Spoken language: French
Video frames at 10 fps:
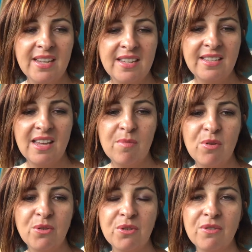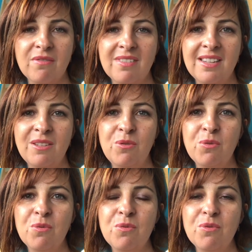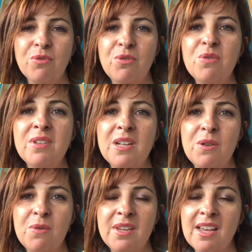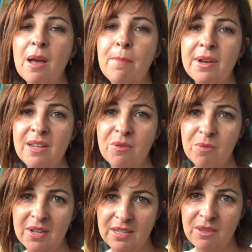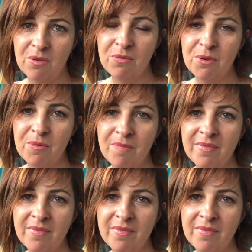C'est important. Et du coup, donnez-lui un prénom à cet enfant.